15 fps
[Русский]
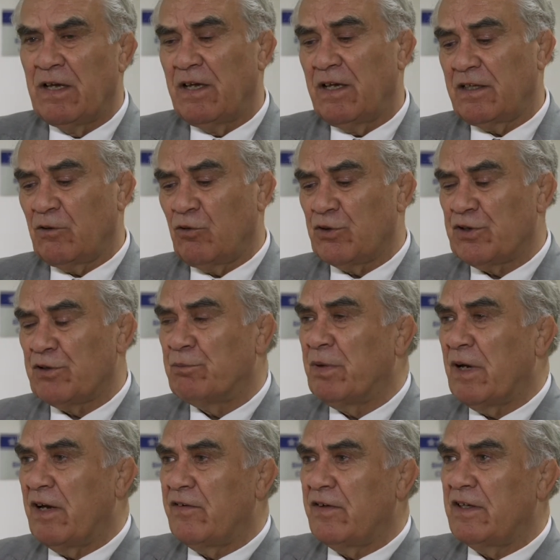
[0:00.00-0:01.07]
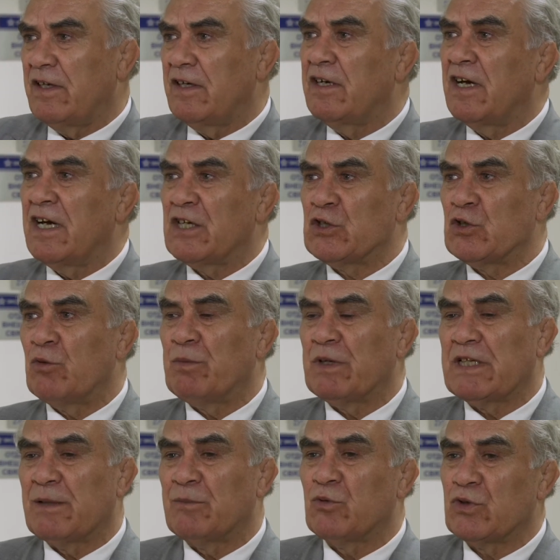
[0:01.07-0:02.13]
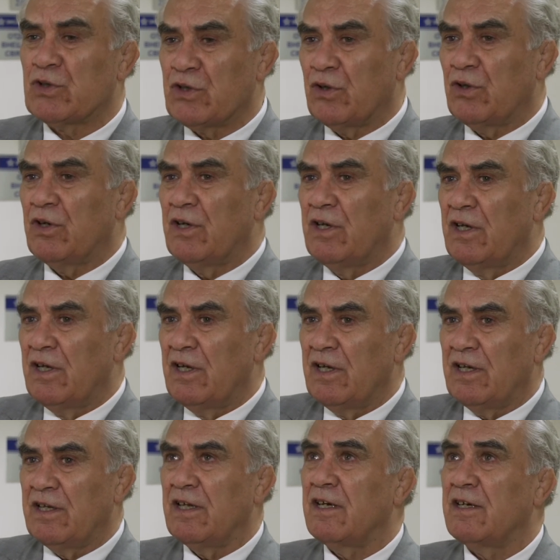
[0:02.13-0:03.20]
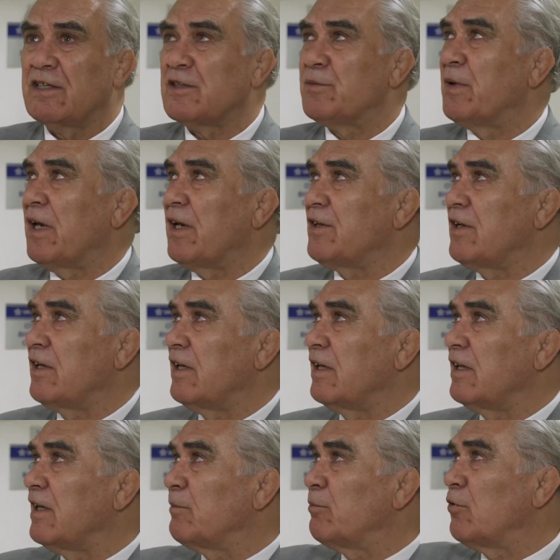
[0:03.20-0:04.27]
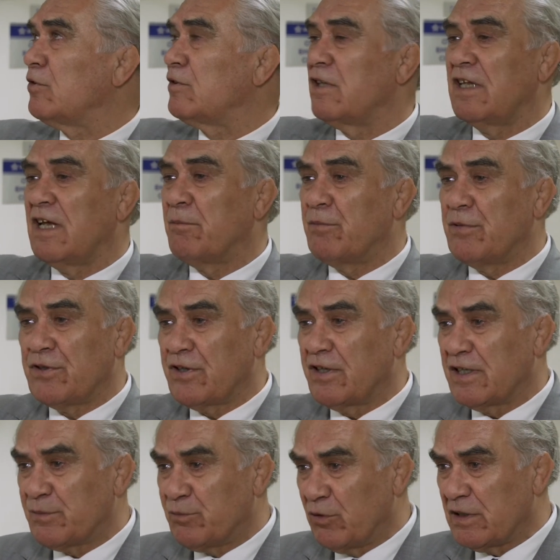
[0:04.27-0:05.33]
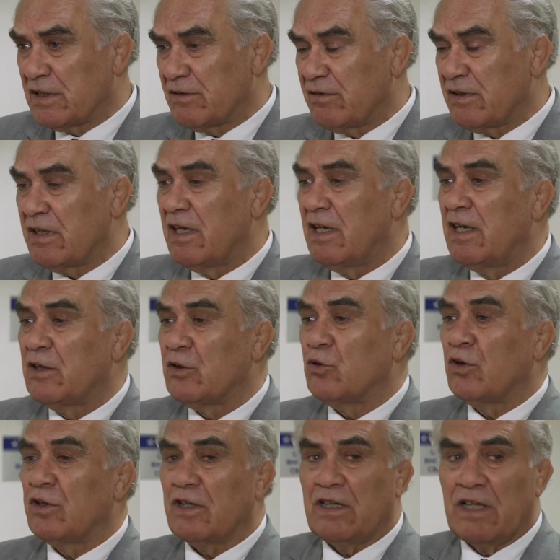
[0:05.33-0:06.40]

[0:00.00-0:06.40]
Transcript: Это очень правильно и хорошо, потому что энергосбережение – это не просто лампочки использовать, но